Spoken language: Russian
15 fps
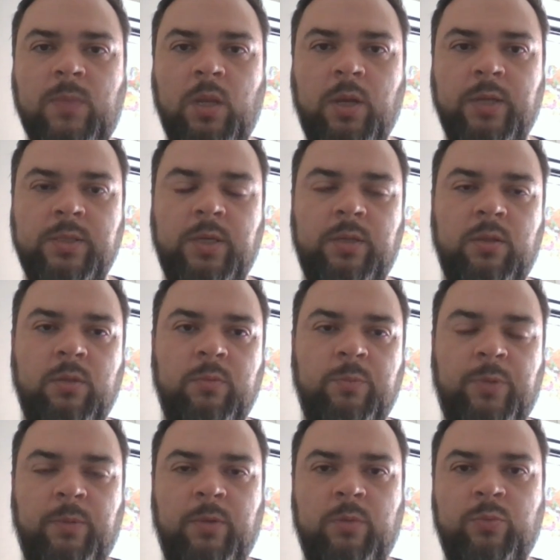касательно,
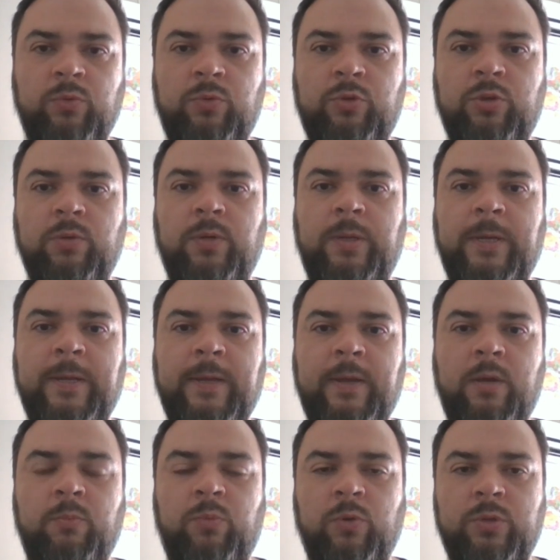например, будущего
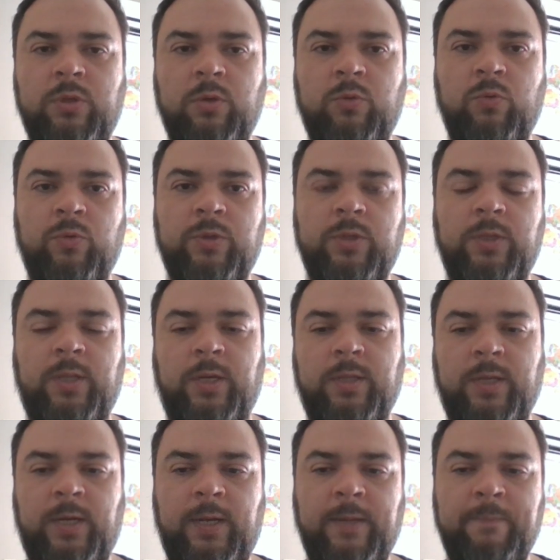после курса и так
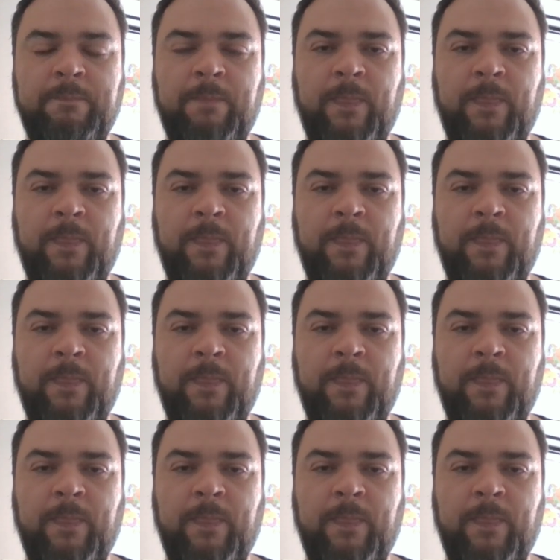далее.